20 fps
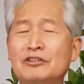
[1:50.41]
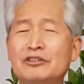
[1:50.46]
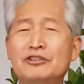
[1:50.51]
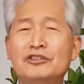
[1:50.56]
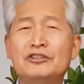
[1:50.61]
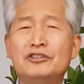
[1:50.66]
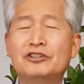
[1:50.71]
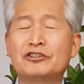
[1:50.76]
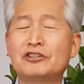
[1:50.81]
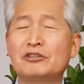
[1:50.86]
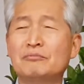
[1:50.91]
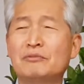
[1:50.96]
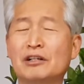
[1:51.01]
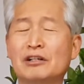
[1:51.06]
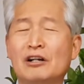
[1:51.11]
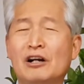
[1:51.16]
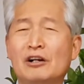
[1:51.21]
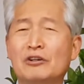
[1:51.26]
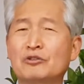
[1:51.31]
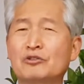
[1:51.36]
이신칭의만
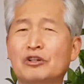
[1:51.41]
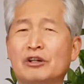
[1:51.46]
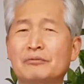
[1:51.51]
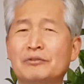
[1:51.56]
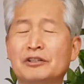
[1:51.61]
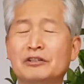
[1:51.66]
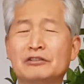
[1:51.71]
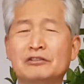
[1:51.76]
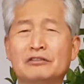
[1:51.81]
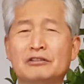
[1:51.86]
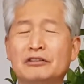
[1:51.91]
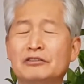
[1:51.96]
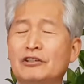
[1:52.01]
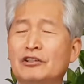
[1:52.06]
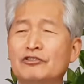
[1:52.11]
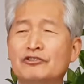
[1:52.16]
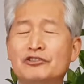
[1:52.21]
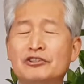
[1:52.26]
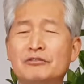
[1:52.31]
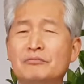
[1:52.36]
강조하면 그건
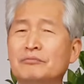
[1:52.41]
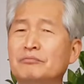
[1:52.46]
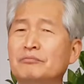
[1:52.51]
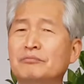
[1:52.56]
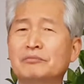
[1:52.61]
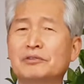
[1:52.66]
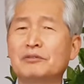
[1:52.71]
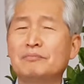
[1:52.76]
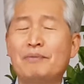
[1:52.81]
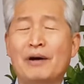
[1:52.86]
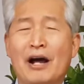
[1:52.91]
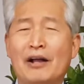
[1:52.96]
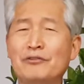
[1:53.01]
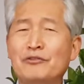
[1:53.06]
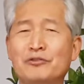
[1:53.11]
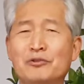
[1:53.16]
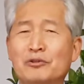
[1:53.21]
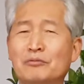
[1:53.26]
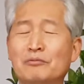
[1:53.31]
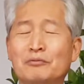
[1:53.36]
예수님을
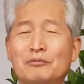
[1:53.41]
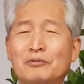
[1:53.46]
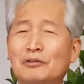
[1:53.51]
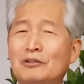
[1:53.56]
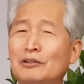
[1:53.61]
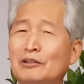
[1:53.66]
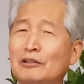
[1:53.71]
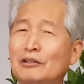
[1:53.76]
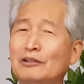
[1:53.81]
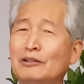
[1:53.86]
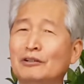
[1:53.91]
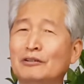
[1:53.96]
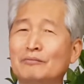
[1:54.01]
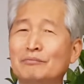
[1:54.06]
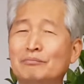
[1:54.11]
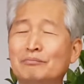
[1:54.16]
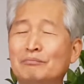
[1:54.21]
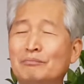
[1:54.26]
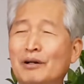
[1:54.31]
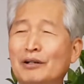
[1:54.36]
반쪽
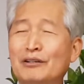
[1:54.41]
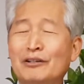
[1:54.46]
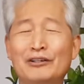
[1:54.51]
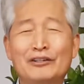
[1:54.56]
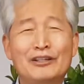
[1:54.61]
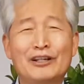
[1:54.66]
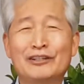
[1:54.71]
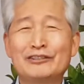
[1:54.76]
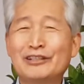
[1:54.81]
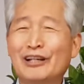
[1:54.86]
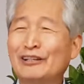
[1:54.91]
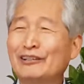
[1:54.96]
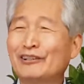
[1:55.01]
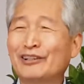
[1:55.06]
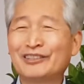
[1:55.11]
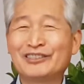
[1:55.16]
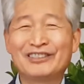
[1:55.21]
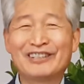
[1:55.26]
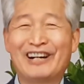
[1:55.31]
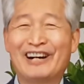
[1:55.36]
밖에 얘기하지 않는
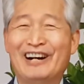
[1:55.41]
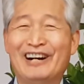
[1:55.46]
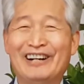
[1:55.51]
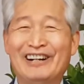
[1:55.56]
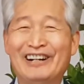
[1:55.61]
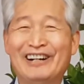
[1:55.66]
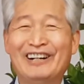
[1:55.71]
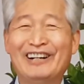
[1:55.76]
것이다.